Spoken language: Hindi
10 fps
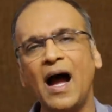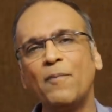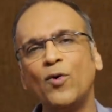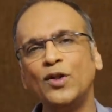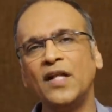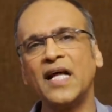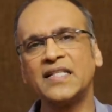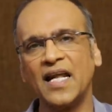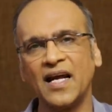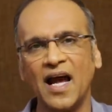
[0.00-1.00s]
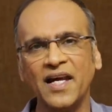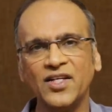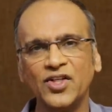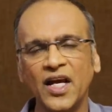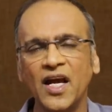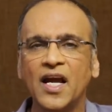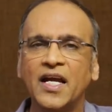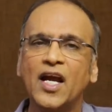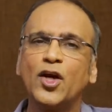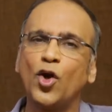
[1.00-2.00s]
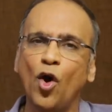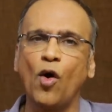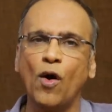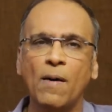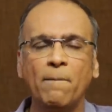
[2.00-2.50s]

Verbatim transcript: आप खुद अंदाज़ा लगा लीजिए कि क्यों